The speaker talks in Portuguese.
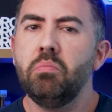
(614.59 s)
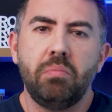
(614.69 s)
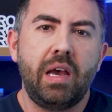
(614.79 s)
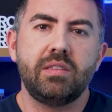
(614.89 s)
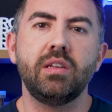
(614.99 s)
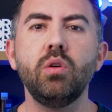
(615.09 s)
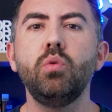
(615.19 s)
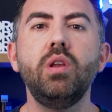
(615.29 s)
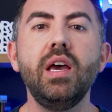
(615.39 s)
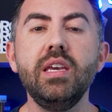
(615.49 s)
Mais
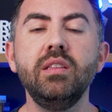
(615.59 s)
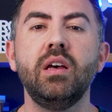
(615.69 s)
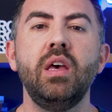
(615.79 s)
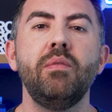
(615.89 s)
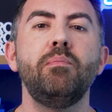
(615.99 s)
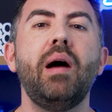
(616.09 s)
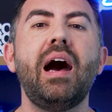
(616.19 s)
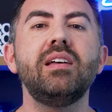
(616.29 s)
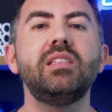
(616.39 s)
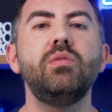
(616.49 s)
tranquilo ainda,
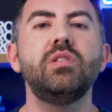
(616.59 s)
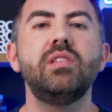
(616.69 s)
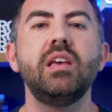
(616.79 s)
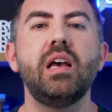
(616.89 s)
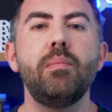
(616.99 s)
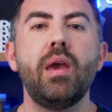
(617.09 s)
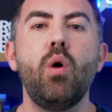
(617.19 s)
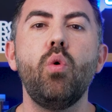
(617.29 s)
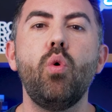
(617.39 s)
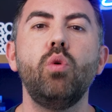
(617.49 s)
basta você
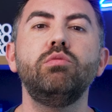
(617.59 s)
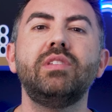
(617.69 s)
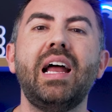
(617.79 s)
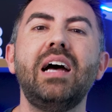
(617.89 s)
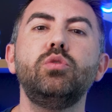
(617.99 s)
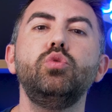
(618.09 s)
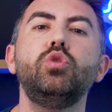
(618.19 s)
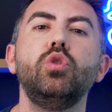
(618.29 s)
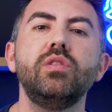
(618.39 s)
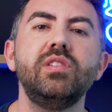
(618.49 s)
encaminhar o contrato
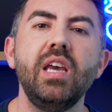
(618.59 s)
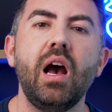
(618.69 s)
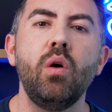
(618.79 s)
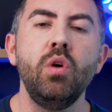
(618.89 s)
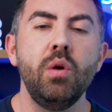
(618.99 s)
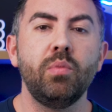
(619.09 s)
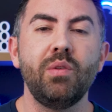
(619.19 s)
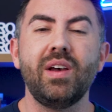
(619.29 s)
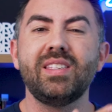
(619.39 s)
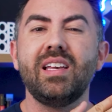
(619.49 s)
social,
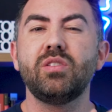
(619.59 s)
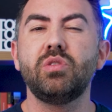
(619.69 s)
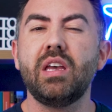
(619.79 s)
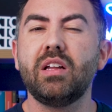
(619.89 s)
que vai ser a,